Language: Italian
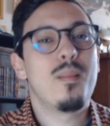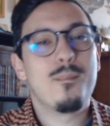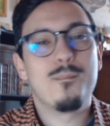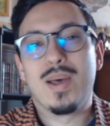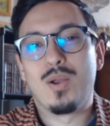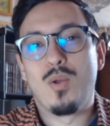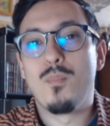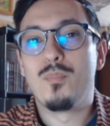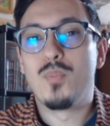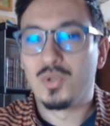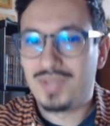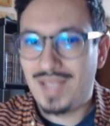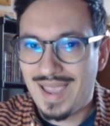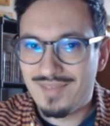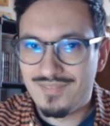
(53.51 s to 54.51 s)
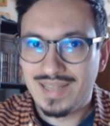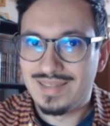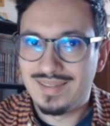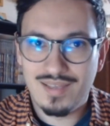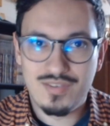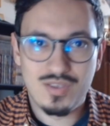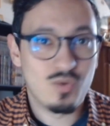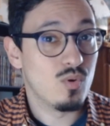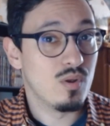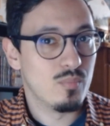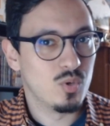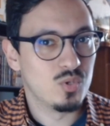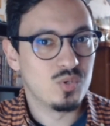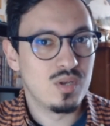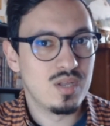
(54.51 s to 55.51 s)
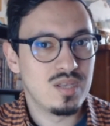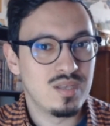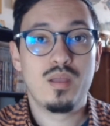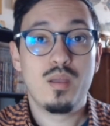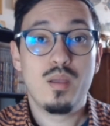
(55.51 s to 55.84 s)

ma non poteva andare in quel modo lì,